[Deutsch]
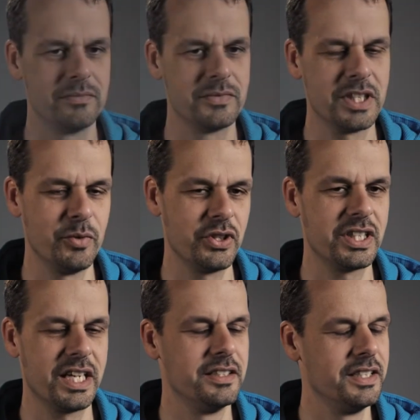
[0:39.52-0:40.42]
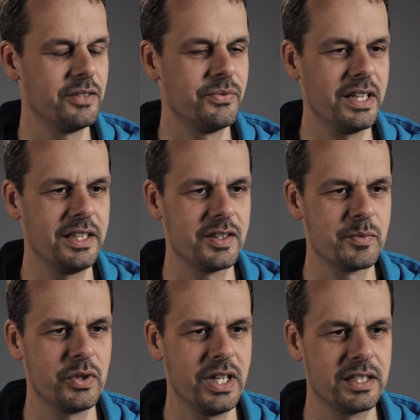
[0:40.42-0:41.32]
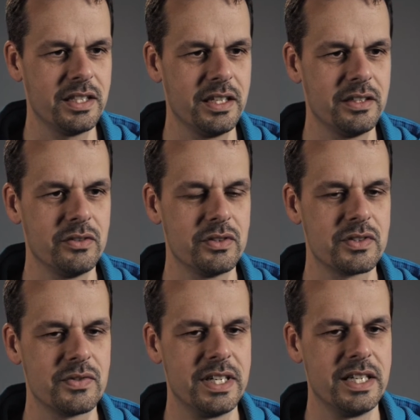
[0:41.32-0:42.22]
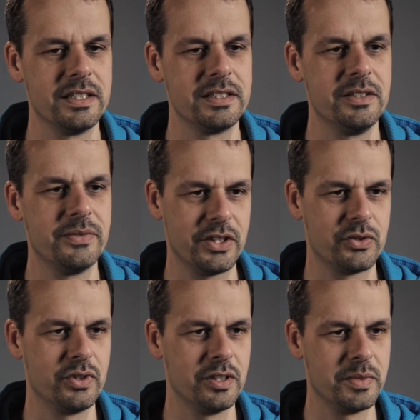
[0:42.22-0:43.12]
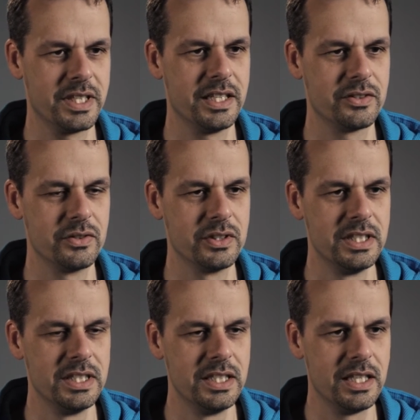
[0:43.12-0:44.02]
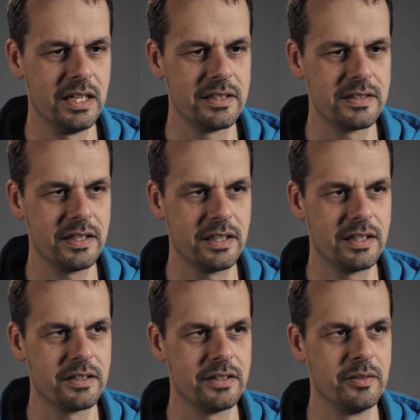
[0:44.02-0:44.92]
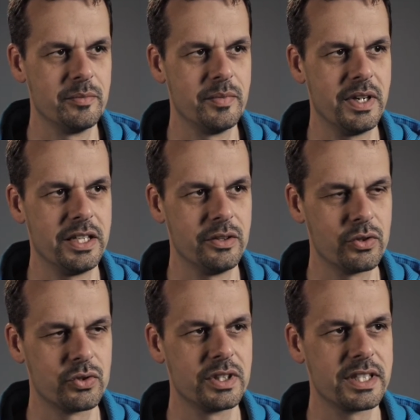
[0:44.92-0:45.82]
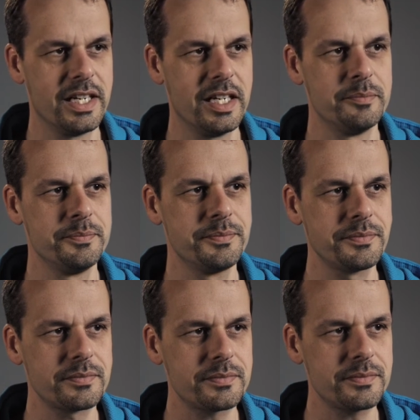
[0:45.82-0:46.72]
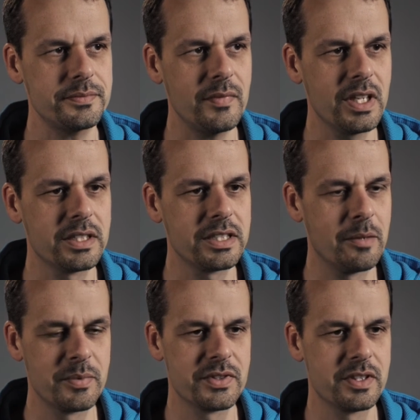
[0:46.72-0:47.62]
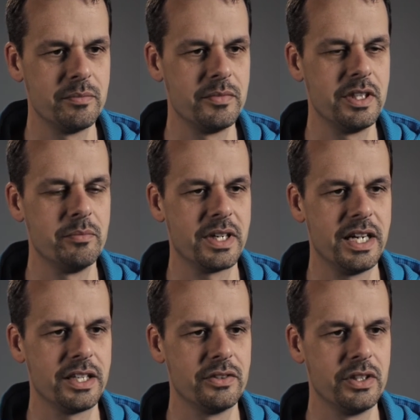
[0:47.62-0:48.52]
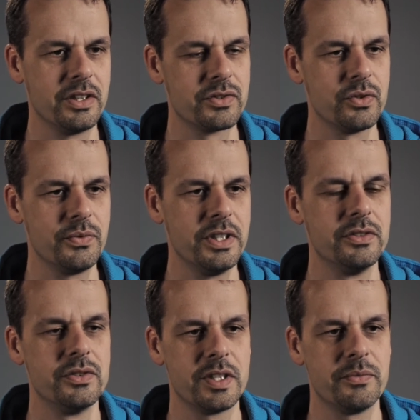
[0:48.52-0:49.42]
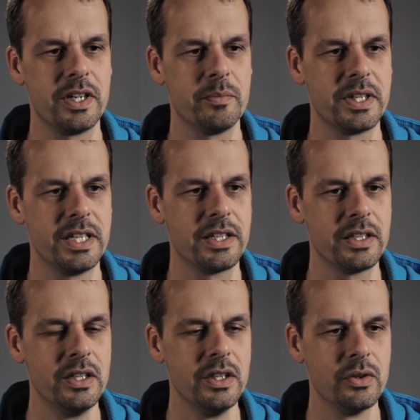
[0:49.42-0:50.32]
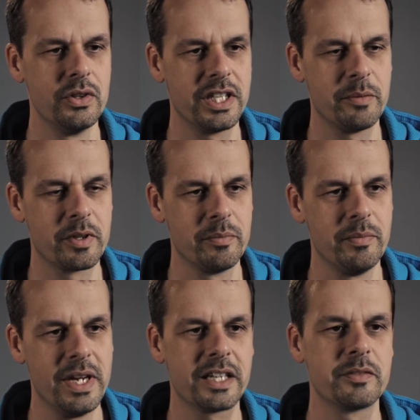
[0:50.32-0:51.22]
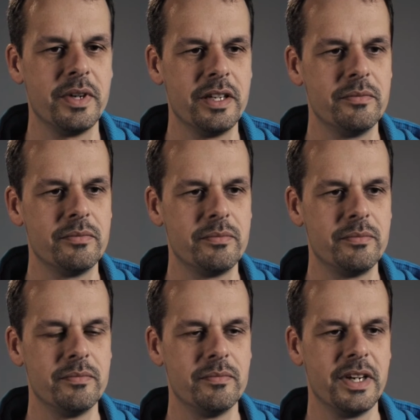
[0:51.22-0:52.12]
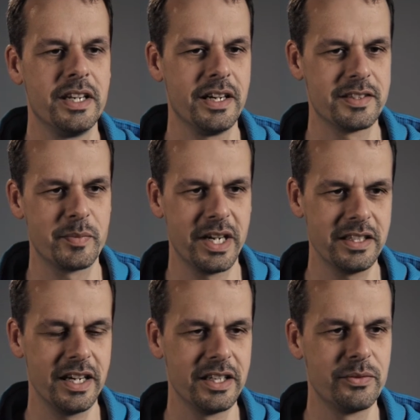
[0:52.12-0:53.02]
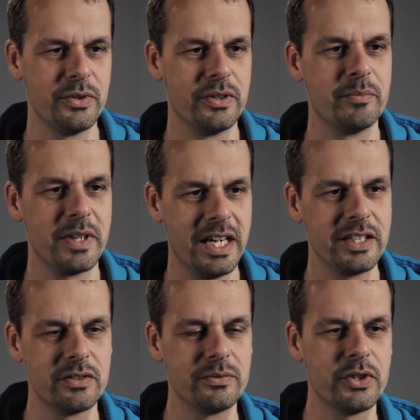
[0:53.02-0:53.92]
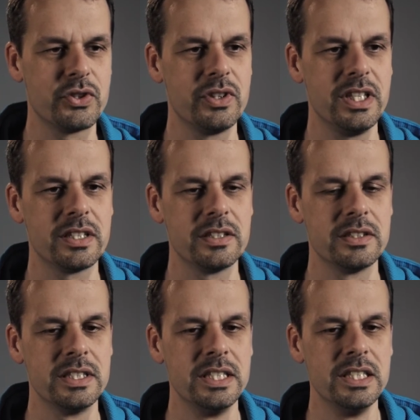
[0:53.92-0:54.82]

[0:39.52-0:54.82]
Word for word: Da möchte ich gerne ein nicht fachliches Projekt nennen, und zwar die Fachstudienberatung. Als ich ähm, an die Hochschule kam, gab es in dem Bereich noch nicht so viel in unserem Fachbereich und ich habe gemerkt, mein, mein Herz brennt eigentlich für Beratung von Studierenden